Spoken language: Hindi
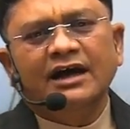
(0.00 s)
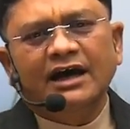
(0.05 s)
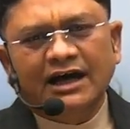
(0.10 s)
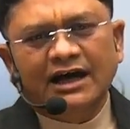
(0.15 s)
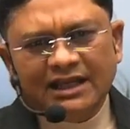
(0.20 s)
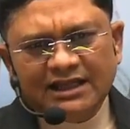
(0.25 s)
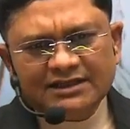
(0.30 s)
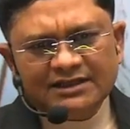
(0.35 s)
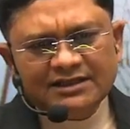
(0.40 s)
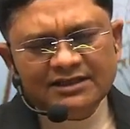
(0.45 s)

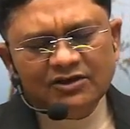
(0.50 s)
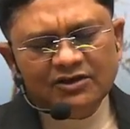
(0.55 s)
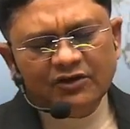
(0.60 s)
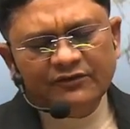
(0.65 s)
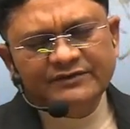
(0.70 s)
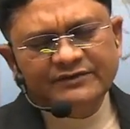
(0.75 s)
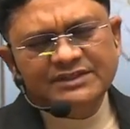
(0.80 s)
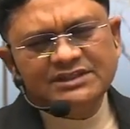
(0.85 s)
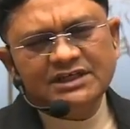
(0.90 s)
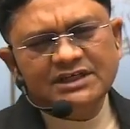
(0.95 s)
हालांकि
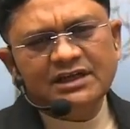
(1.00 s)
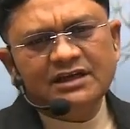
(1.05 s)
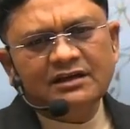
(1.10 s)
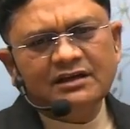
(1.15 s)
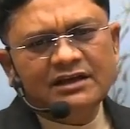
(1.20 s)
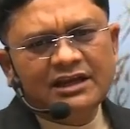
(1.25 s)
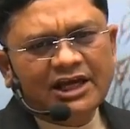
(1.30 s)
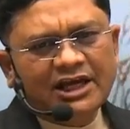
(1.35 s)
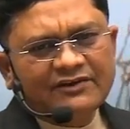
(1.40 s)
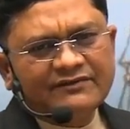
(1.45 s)
ऑफिशियल
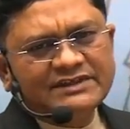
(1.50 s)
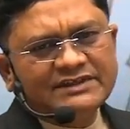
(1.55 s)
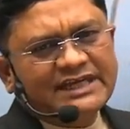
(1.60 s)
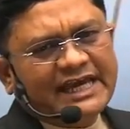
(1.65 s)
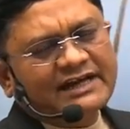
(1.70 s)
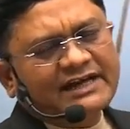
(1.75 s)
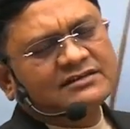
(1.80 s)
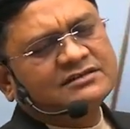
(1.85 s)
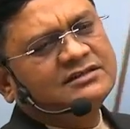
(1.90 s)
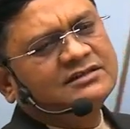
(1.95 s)
लैंग्वेज
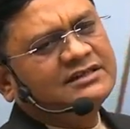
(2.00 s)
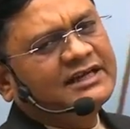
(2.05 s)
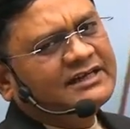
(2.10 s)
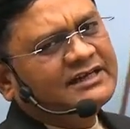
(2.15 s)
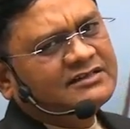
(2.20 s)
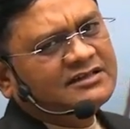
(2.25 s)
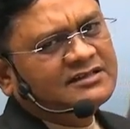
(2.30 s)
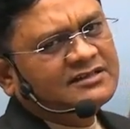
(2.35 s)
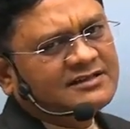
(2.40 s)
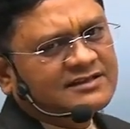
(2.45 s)
एक्ट
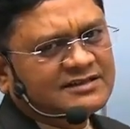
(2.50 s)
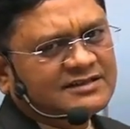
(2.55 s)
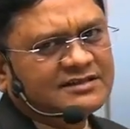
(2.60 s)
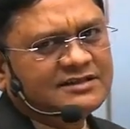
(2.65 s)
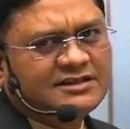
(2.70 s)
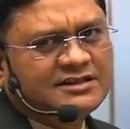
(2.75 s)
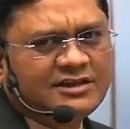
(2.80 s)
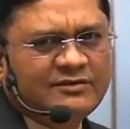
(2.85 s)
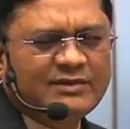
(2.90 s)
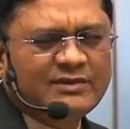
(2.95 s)

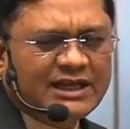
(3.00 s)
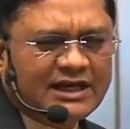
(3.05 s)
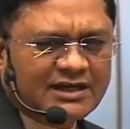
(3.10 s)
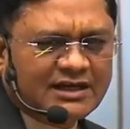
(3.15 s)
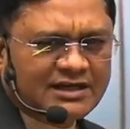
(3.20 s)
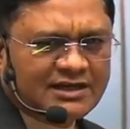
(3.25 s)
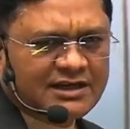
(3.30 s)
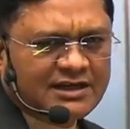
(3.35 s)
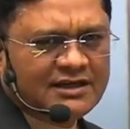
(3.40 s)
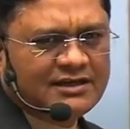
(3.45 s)
1963 बना
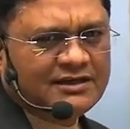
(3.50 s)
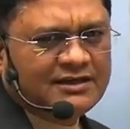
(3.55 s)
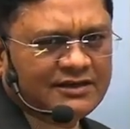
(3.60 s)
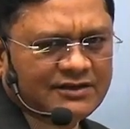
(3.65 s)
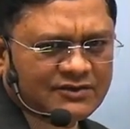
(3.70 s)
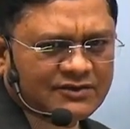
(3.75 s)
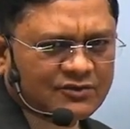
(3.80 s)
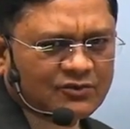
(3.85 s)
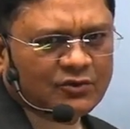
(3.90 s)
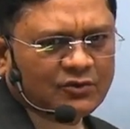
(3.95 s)
करके
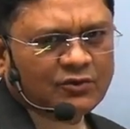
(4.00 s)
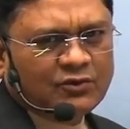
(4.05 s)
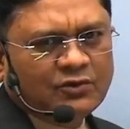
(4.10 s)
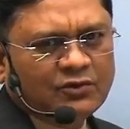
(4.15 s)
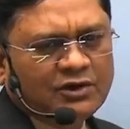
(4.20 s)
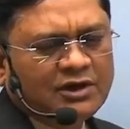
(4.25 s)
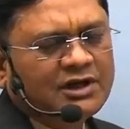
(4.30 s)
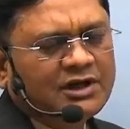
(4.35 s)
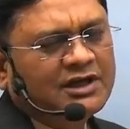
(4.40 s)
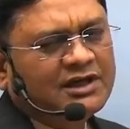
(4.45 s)
इसको
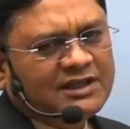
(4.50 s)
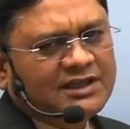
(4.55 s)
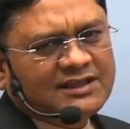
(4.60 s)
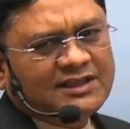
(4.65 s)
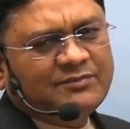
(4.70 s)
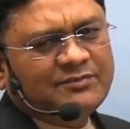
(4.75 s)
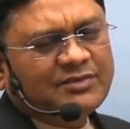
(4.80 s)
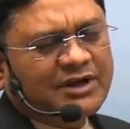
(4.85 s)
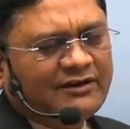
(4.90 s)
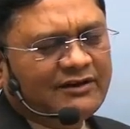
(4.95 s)

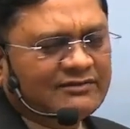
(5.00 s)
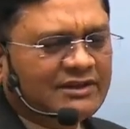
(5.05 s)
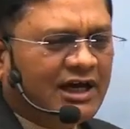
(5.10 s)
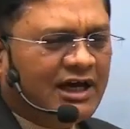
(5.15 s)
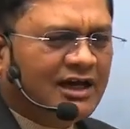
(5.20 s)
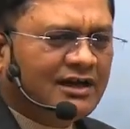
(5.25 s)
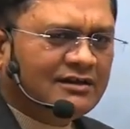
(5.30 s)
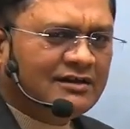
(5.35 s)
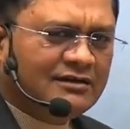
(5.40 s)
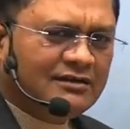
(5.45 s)
इसी प्रावधान